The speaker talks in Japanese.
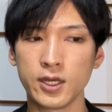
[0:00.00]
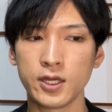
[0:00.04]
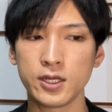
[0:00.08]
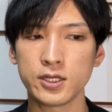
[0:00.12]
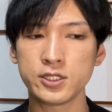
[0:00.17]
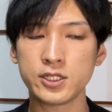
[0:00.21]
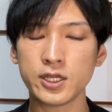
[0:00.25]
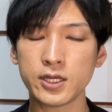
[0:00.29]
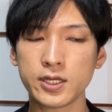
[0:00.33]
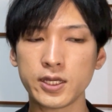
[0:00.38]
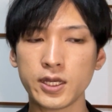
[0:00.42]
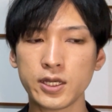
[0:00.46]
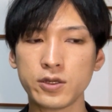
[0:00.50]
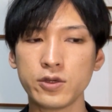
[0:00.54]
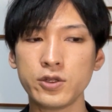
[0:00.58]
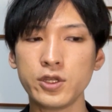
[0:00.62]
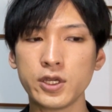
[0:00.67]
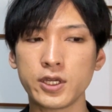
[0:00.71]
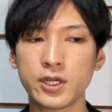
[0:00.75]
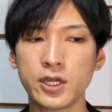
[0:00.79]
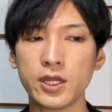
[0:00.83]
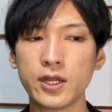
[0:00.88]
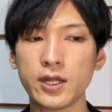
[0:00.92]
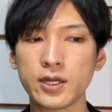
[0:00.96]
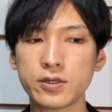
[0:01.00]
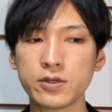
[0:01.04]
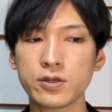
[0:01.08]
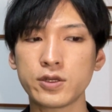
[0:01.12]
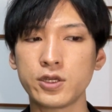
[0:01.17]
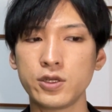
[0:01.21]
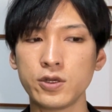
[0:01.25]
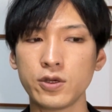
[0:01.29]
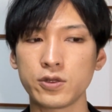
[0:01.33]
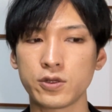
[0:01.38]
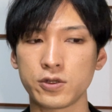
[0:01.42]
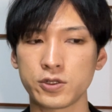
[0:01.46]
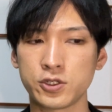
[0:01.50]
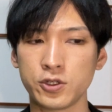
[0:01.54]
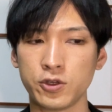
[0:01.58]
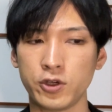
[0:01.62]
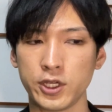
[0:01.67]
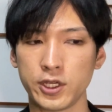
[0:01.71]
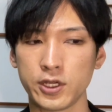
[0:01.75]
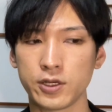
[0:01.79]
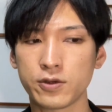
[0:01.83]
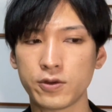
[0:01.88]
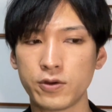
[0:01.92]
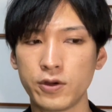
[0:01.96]
じゃあ逆に下落寄与度上
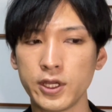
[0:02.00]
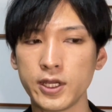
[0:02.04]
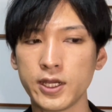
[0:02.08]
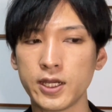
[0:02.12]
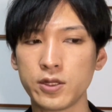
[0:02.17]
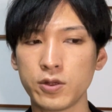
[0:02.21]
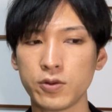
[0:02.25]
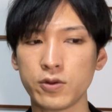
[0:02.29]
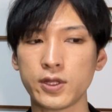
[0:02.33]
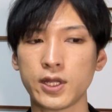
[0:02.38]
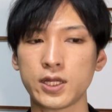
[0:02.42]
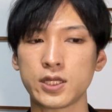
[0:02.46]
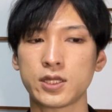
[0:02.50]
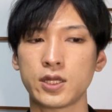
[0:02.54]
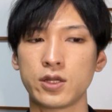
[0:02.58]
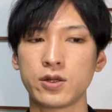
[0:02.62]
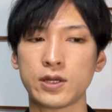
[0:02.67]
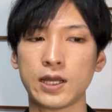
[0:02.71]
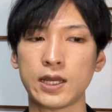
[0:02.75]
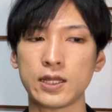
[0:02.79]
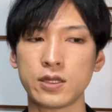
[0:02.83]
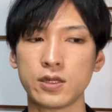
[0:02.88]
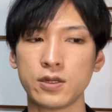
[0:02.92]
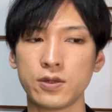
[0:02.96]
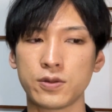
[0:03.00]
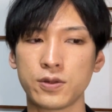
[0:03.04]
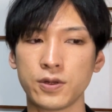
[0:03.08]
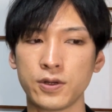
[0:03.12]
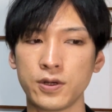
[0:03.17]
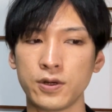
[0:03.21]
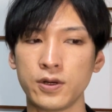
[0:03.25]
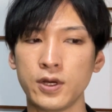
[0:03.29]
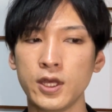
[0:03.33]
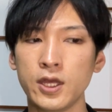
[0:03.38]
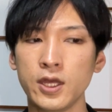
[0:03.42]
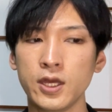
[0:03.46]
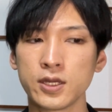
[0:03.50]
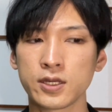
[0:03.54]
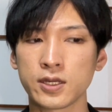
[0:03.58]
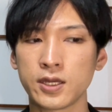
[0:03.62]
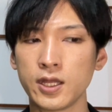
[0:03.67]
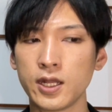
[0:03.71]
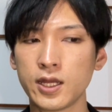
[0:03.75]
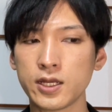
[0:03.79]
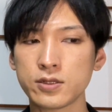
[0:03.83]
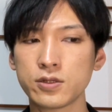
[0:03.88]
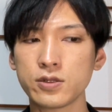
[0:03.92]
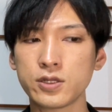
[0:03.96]
位、これがどこだったのかっていうと、下
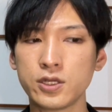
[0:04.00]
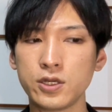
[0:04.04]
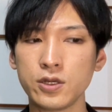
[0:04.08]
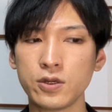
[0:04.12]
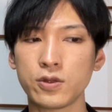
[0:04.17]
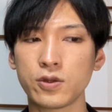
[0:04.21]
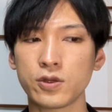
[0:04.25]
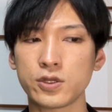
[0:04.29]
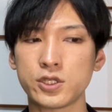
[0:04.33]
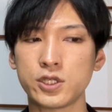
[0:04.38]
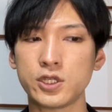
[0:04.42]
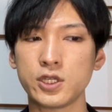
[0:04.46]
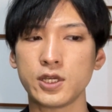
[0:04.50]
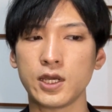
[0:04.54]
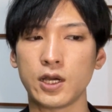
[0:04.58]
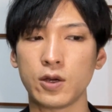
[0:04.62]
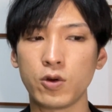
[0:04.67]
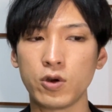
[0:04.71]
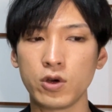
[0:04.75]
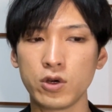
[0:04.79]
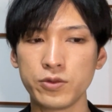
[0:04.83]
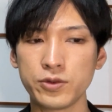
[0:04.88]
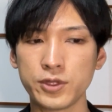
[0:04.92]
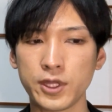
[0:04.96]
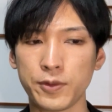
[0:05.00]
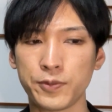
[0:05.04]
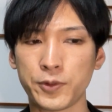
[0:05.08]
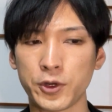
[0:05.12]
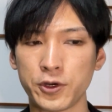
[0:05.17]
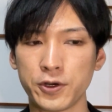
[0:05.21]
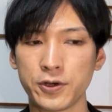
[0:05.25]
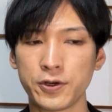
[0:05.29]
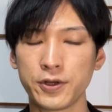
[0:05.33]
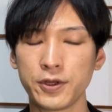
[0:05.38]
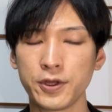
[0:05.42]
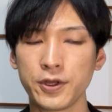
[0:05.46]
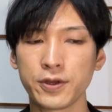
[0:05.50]
落寄与度いちいがホームデポ。